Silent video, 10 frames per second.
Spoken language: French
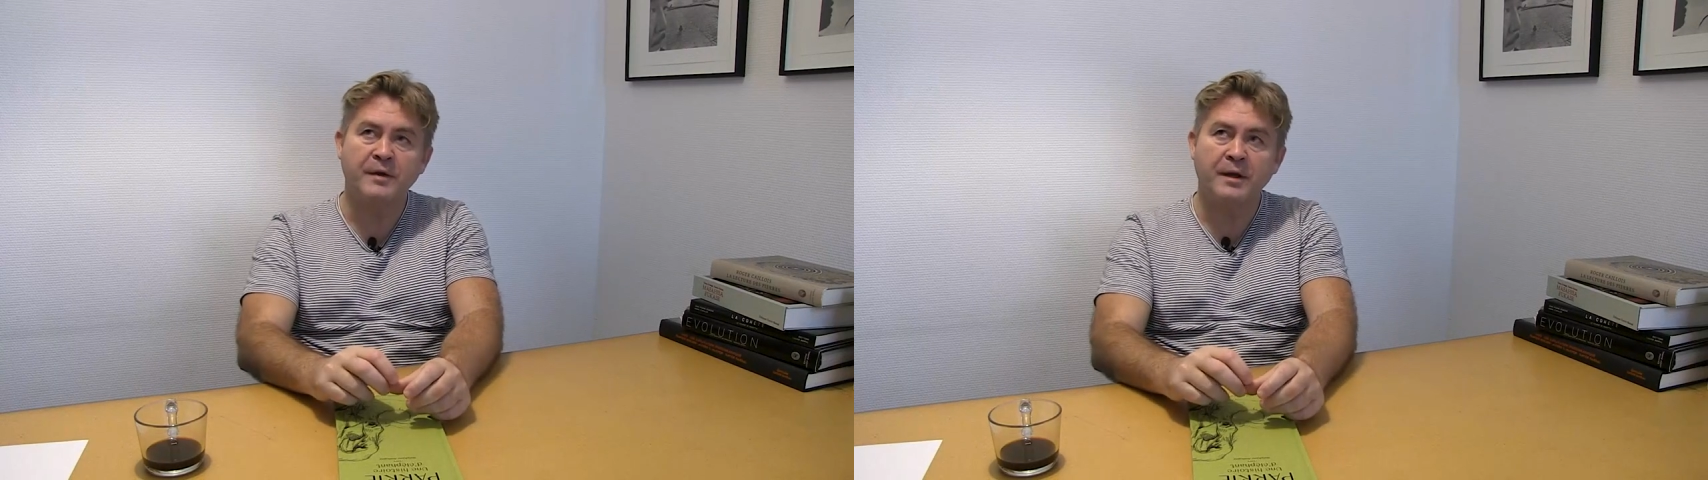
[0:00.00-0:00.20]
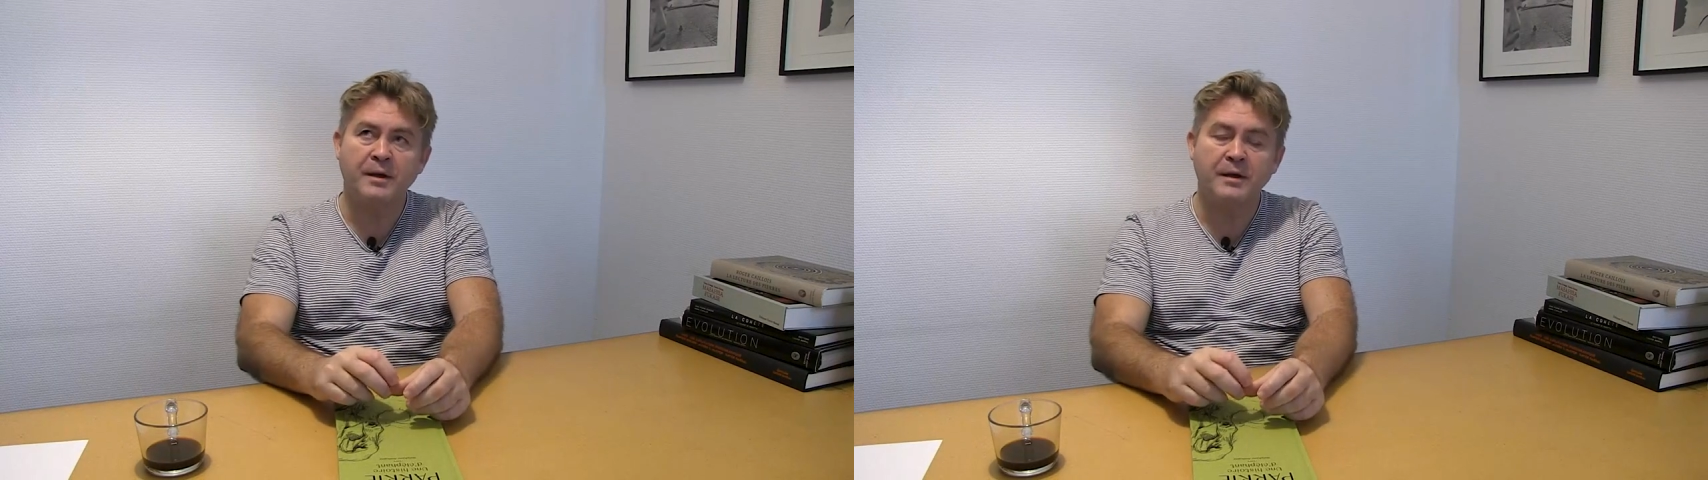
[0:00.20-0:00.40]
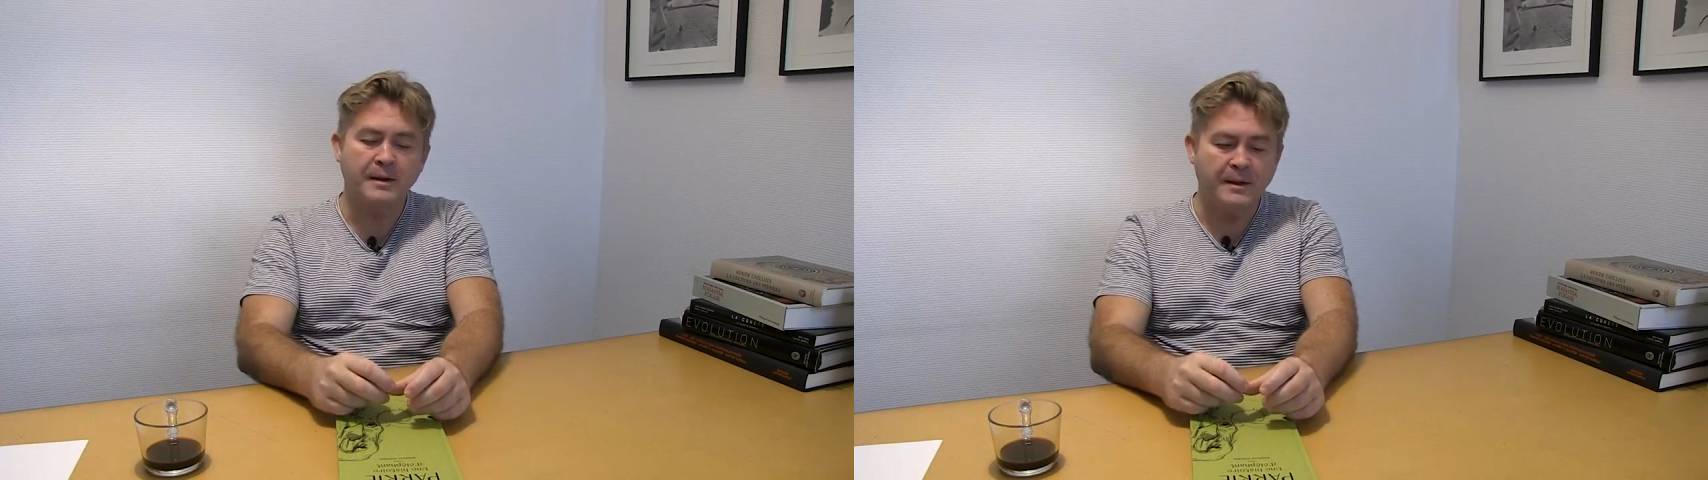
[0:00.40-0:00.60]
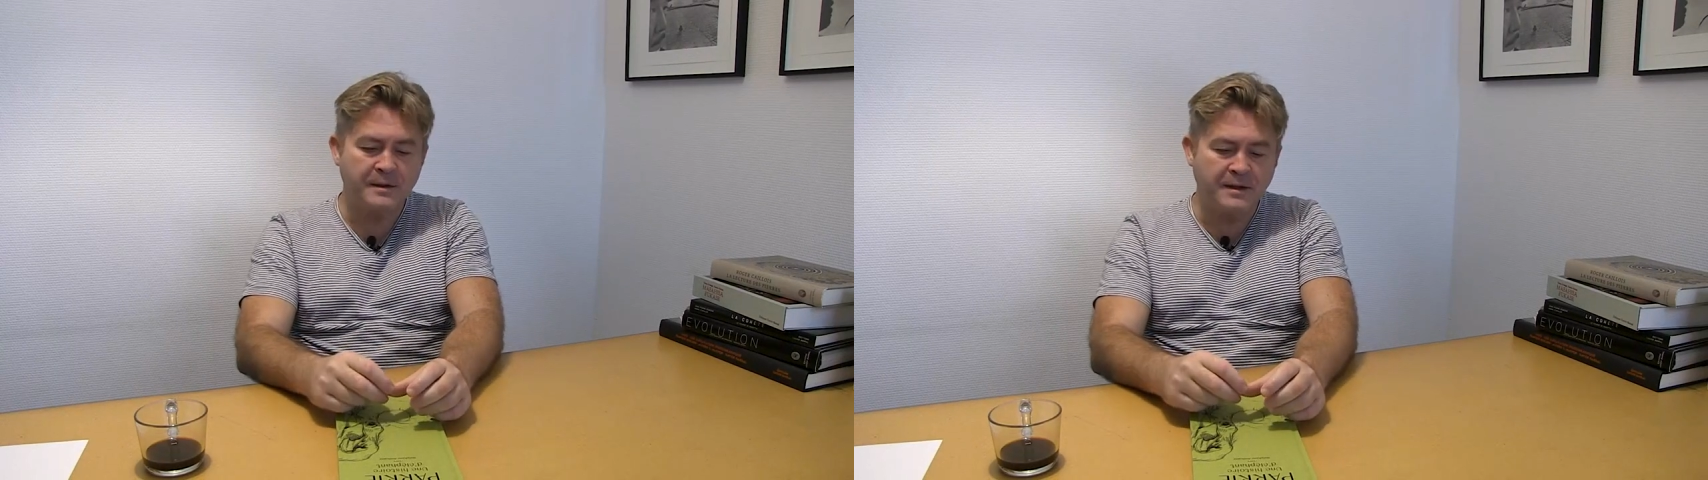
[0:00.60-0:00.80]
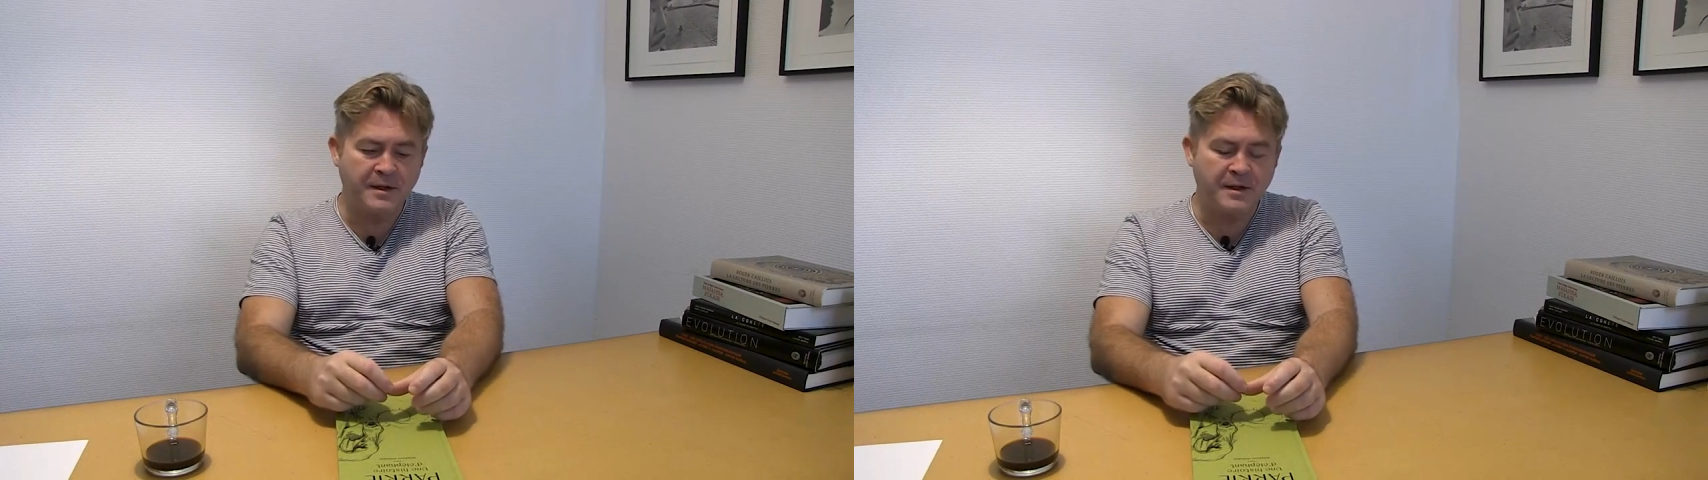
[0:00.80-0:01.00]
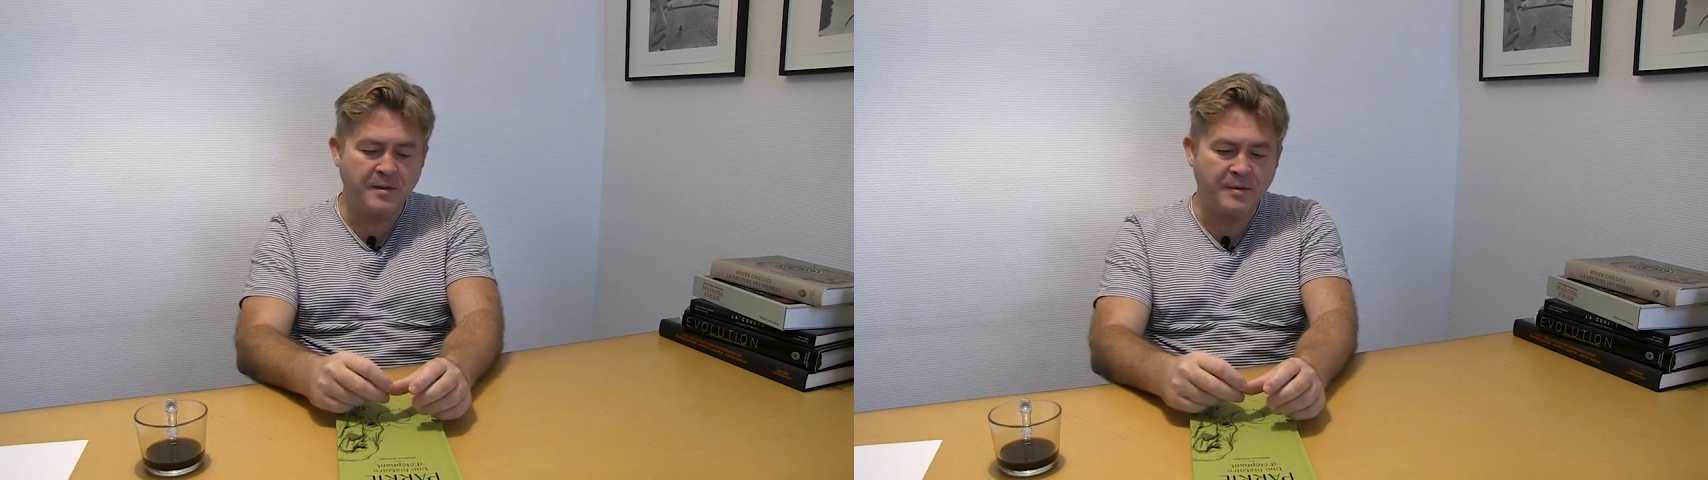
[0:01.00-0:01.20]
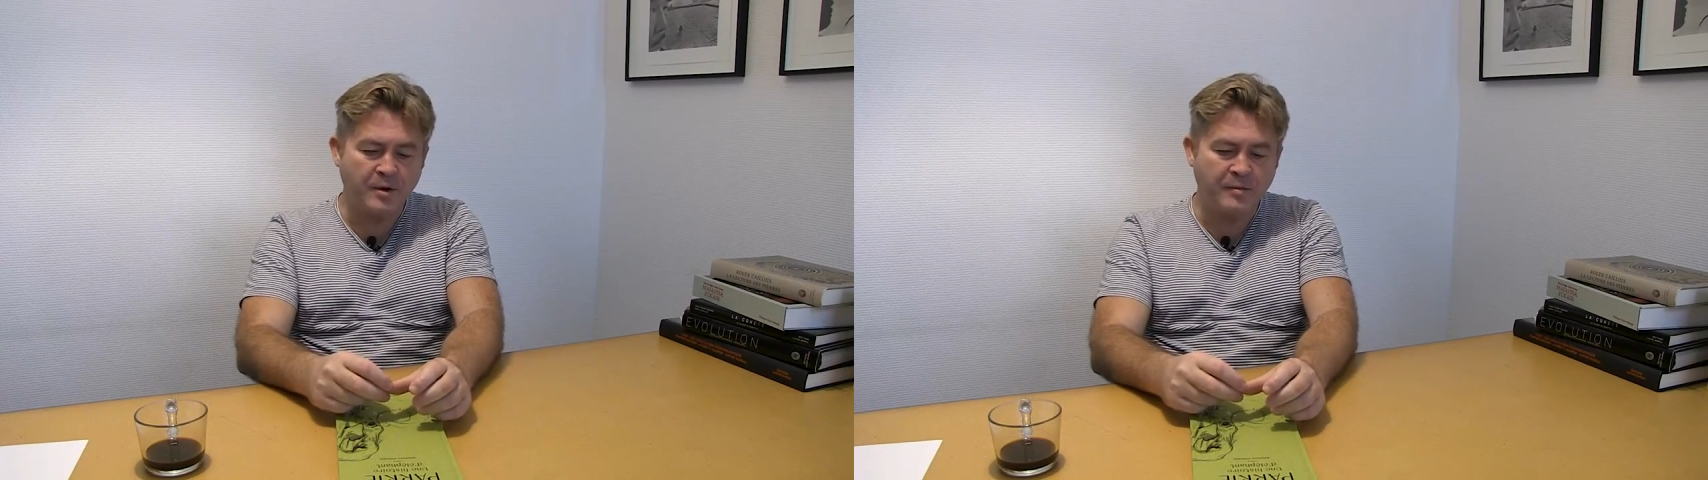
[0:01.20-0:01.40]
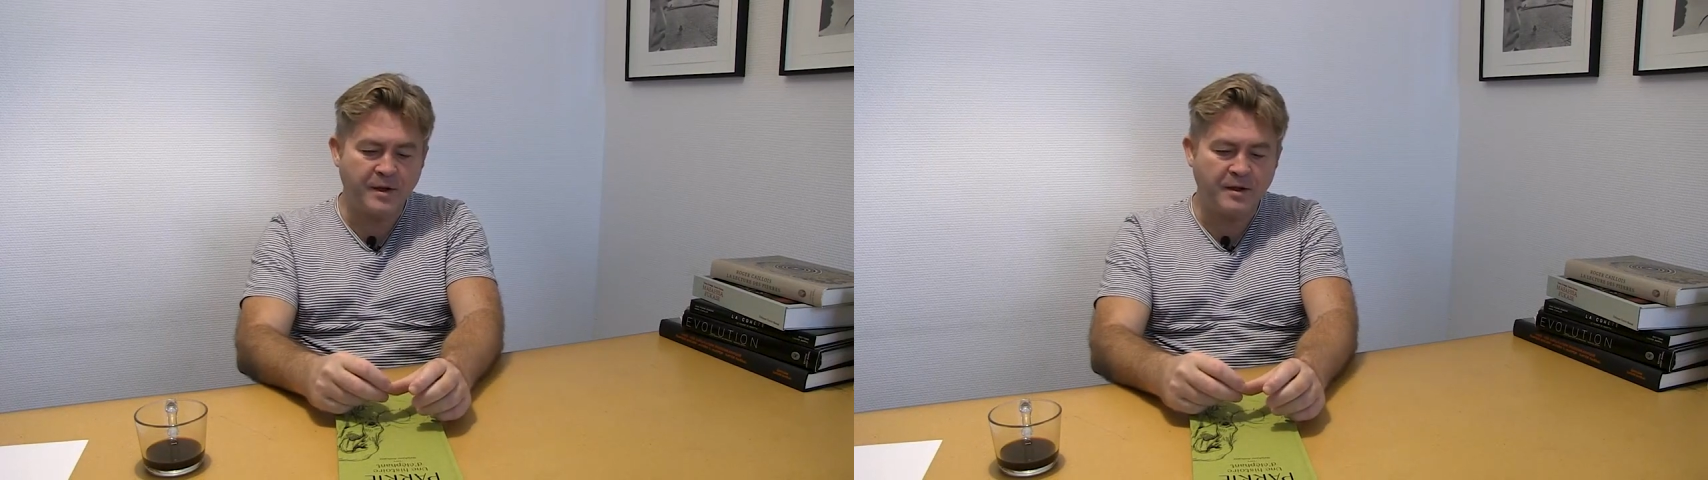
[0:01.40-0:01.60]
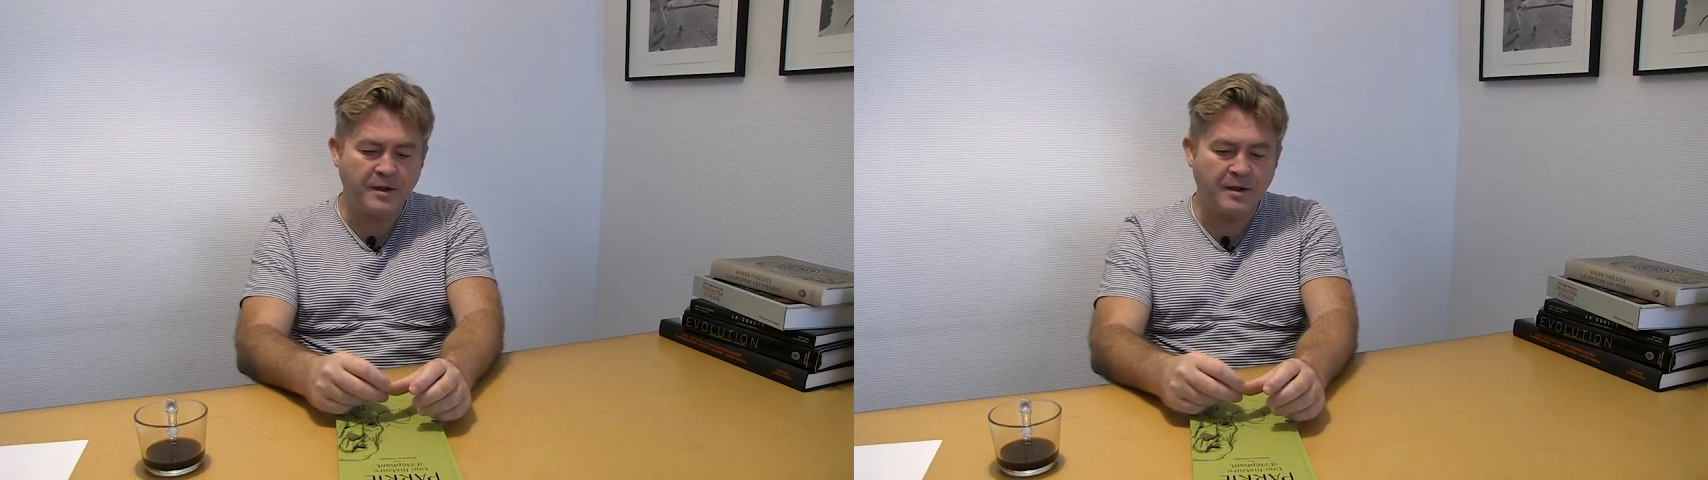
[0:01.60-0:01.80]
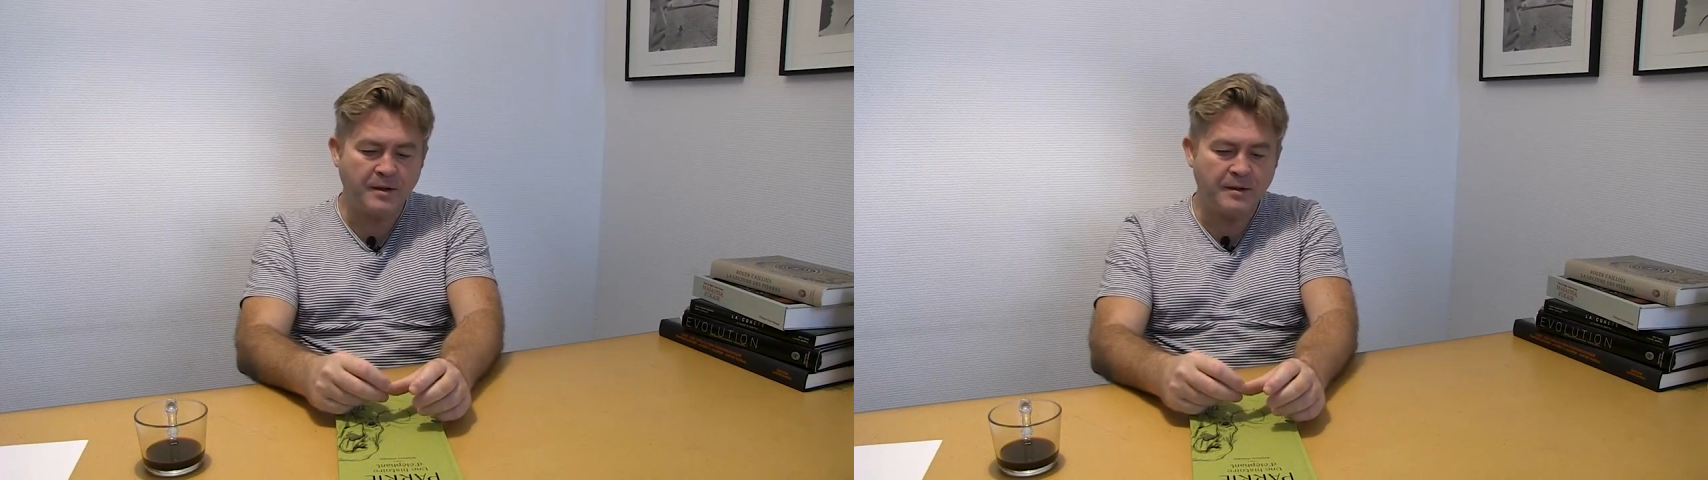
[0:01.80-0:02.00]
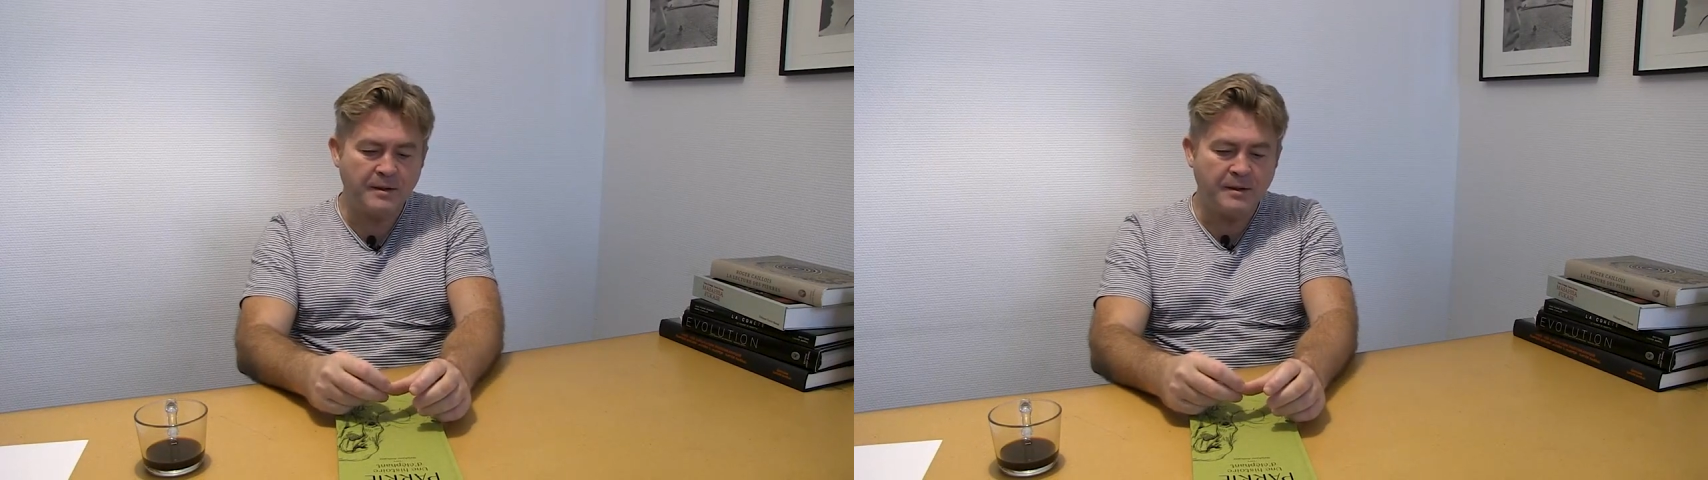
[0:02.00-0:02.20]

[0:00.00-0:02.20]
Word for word: d'un animal empaillé.